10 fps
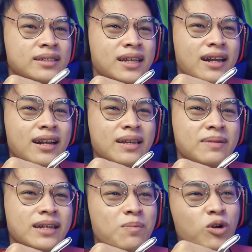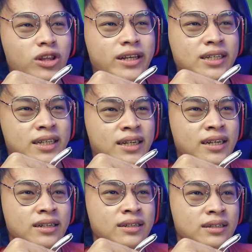Sekarang lagi meledak podcast
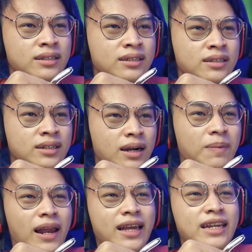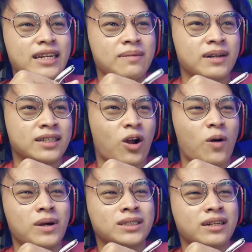ya. Apalagi ini Master
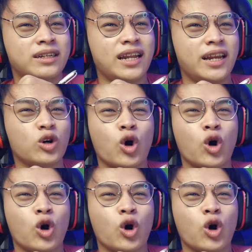Master D